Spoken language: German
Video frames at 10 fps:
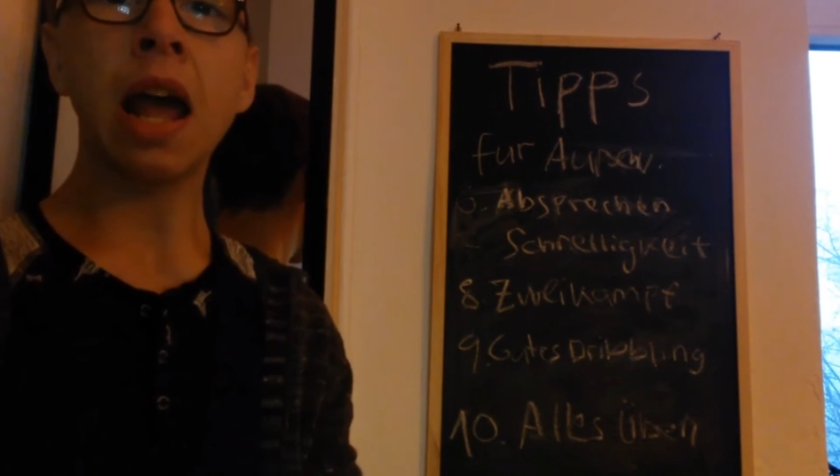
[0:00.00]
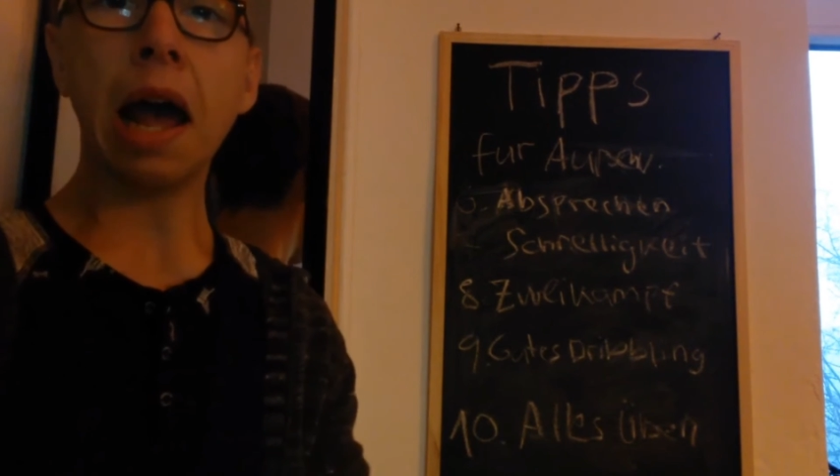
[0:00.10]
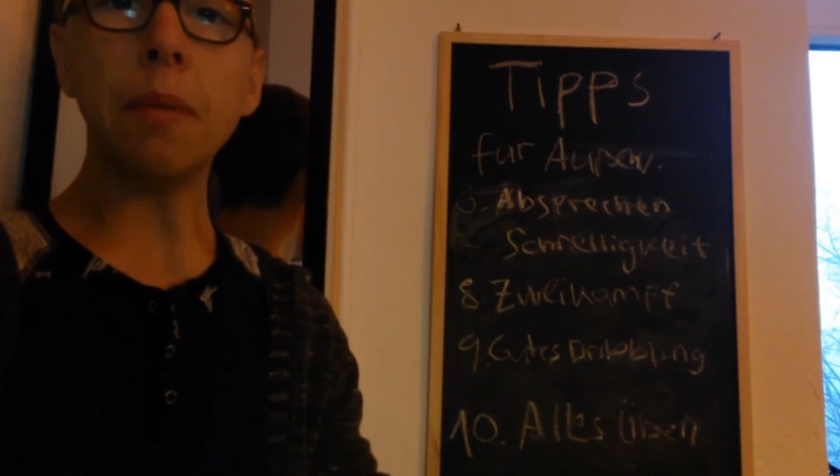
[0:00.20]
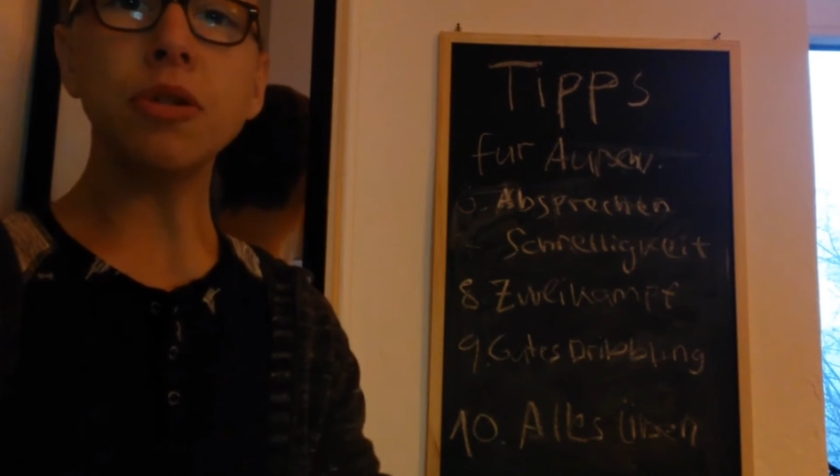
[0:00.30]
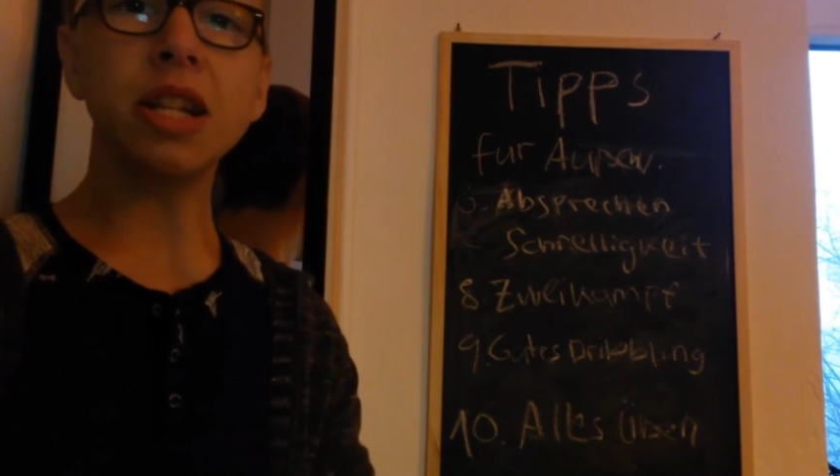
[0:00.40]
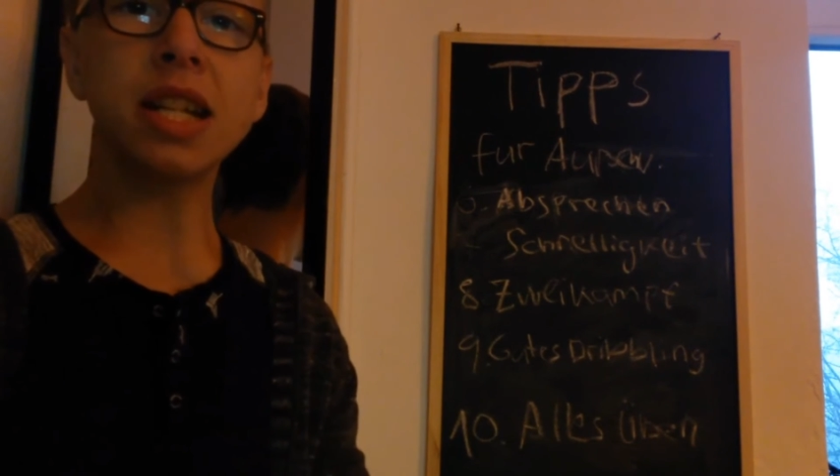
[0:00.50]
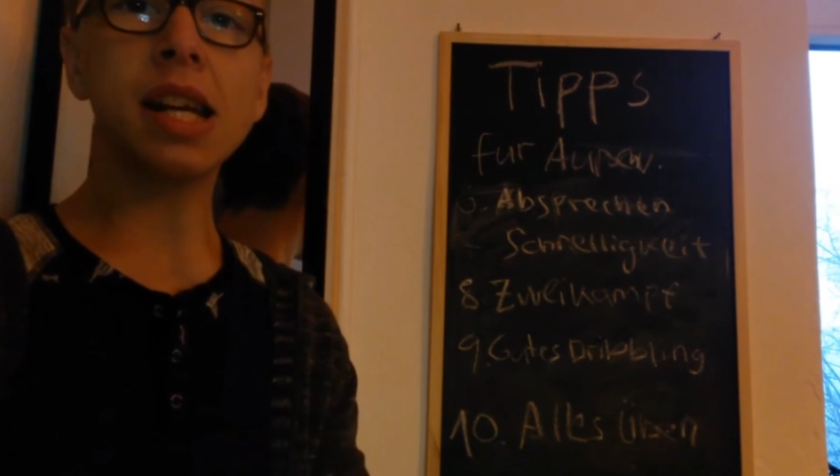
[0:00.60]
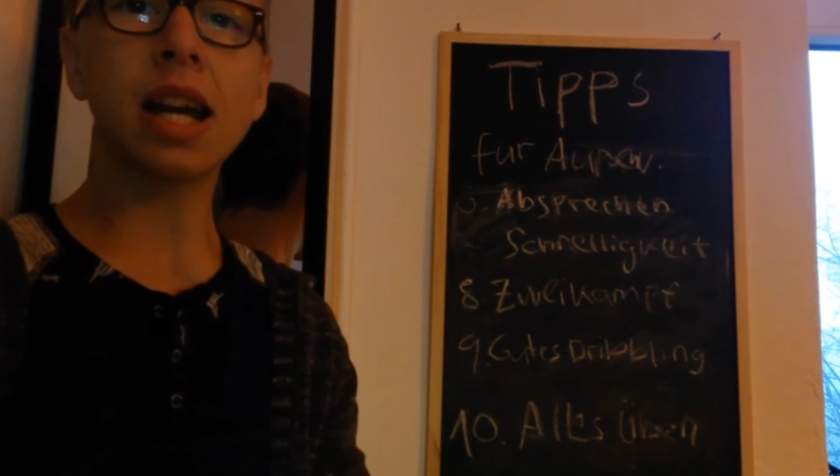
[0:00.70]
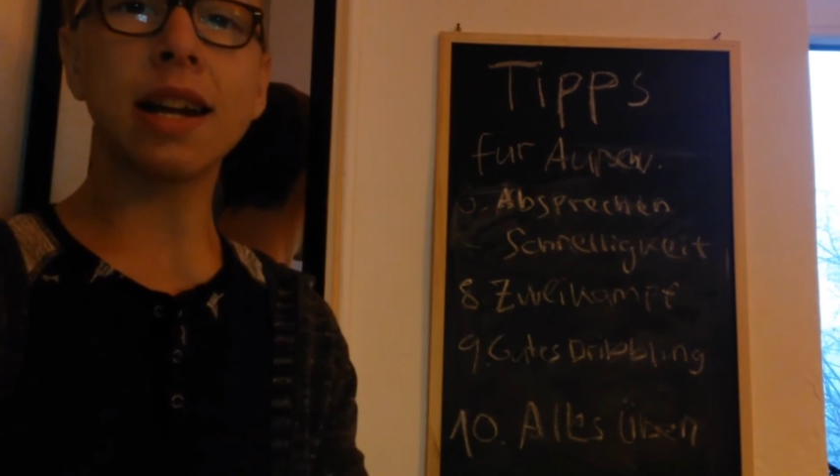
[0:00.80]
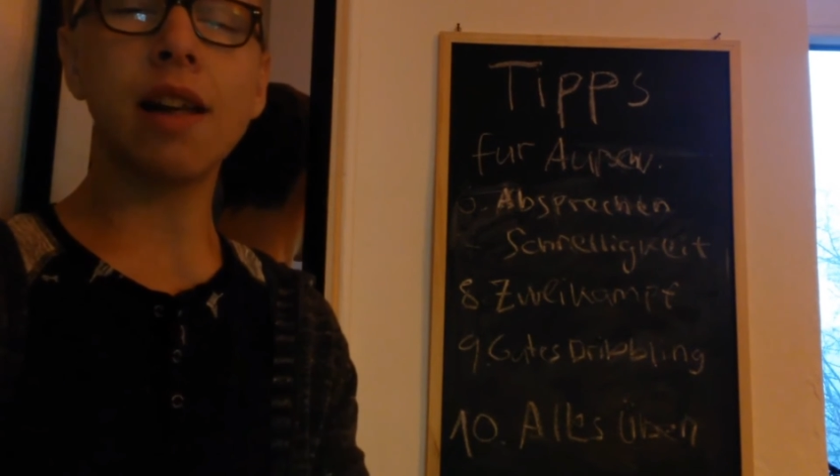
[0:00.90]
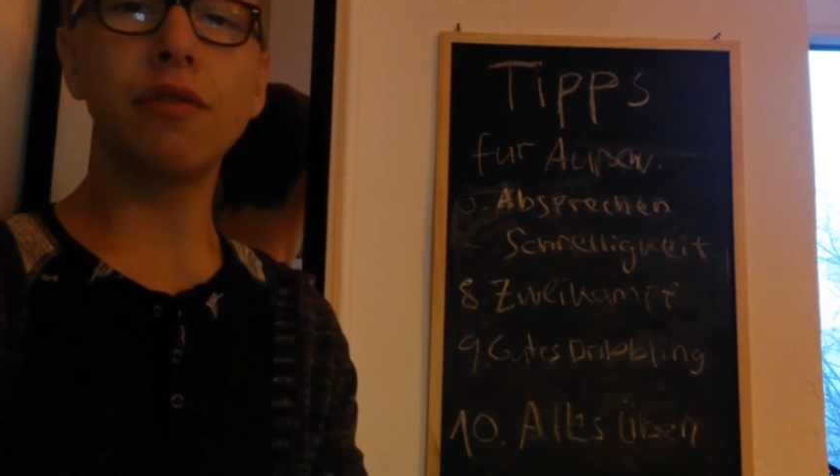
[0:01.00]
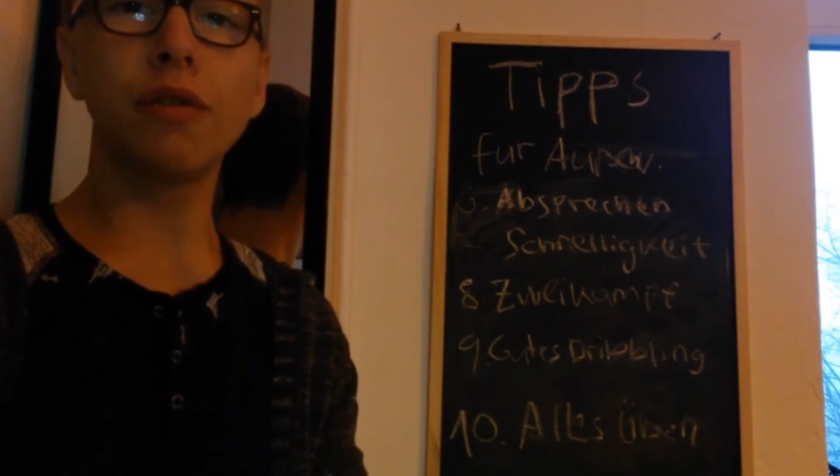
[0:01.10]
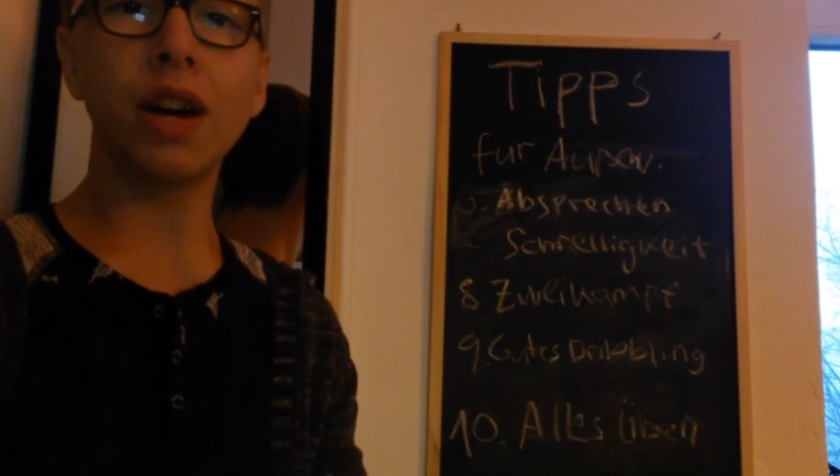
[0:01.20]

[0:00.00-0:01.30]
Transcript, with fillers: Abonniert den Kanal für